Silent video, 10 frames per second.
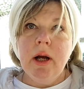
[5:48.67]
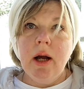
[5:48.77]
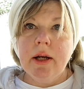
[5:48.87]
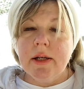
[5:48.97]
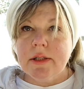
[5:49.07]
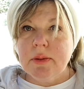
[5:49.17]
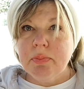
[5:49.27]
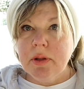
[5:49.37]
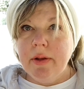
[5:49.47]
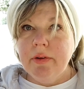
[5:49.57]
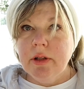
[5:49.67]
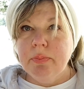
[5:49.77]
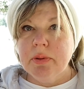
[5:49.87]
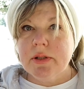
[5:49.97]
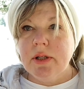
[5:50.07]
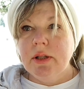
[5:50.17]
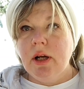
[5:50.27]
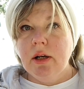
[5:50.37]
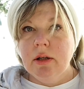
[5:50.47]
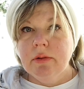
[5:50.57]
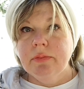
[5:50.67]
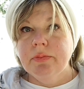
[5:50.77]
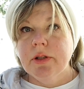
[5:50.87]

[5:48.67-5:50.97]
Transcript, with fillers: оказывается, половина персонала